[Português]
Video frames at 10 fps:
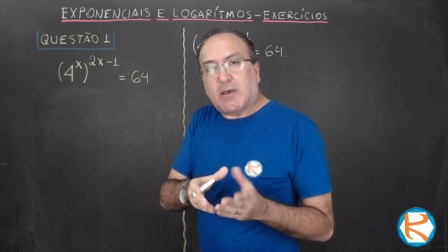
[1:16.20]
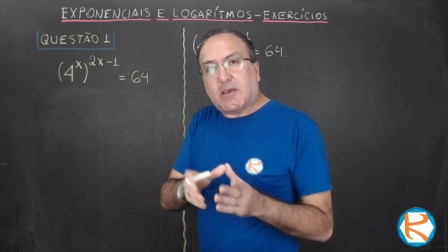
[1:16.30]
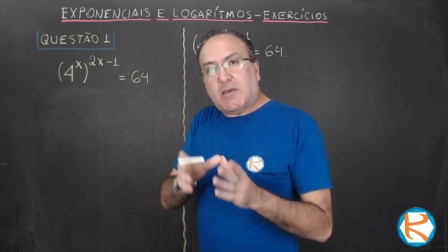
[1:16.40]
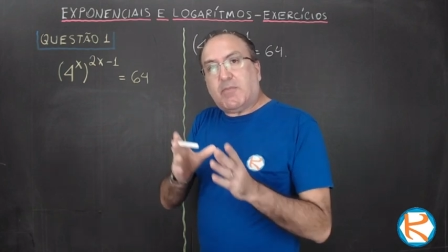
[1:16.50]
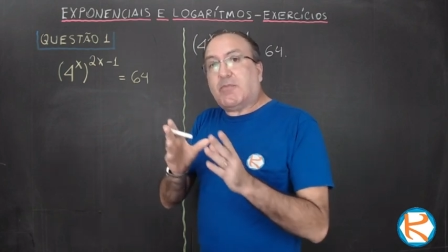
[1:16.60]

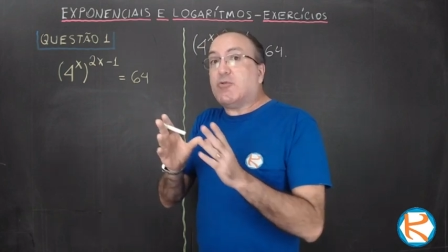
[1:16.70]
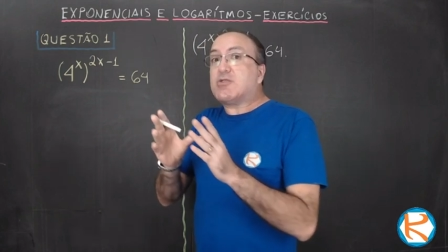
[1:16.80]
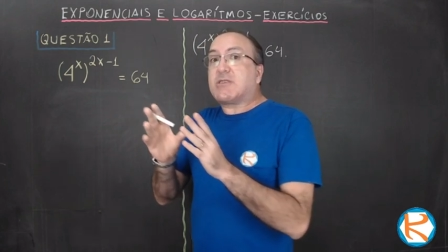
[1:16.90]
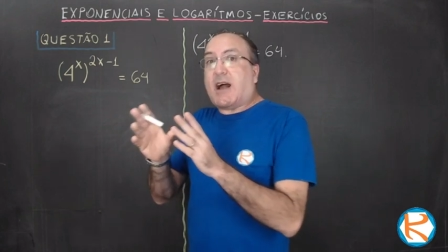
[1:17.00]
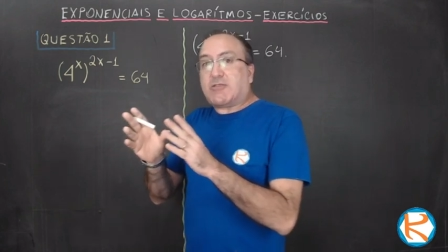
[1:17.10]
que
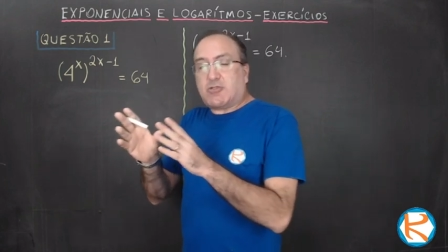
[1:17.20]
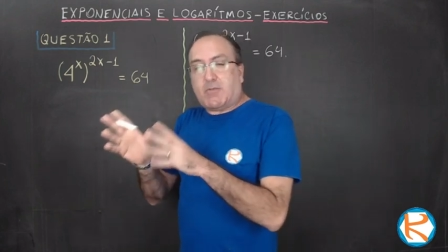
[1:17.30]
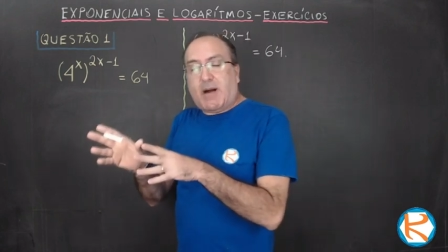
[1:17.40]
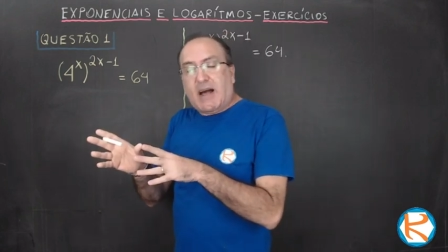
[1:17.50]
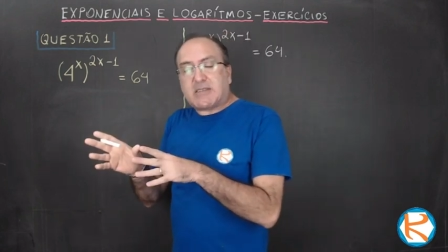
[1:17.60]
nos casos
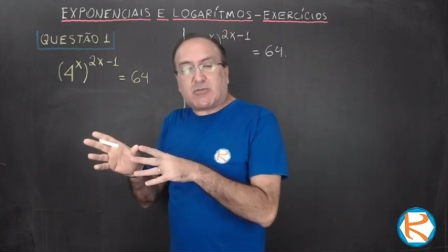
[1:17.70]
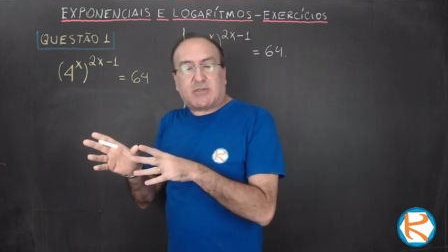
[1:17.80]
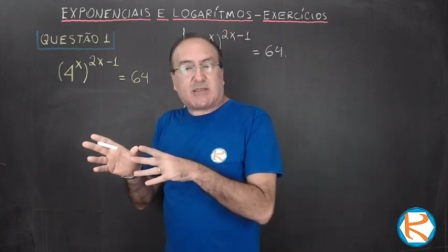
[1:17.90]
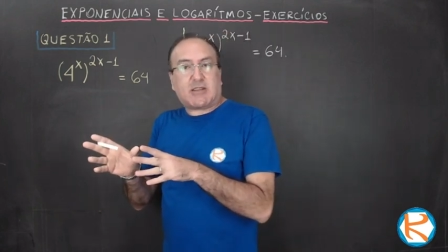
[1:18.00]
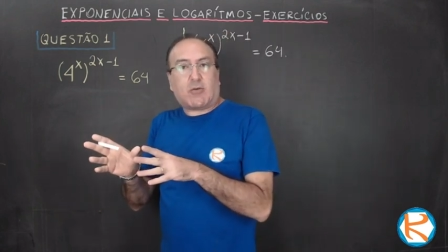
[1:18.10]

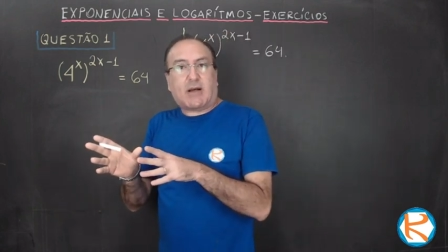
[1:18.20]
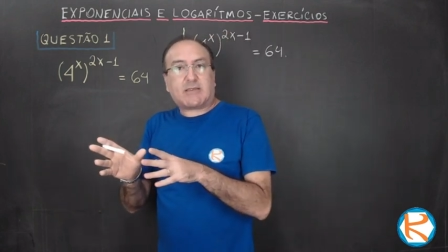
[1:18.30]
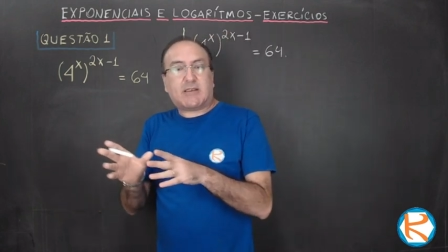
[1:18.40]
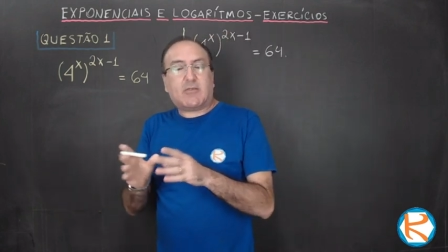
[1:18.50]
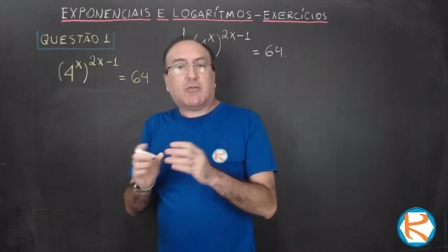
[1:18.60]
básicos dessa
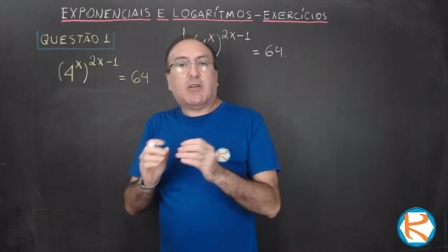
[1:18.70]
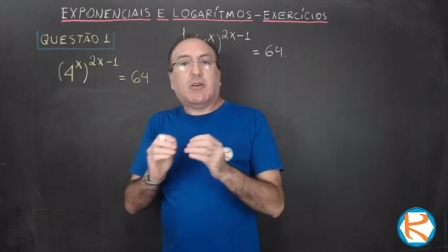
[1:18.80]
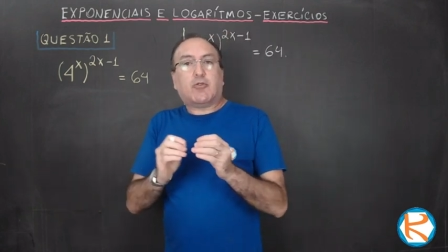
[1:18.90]
equação,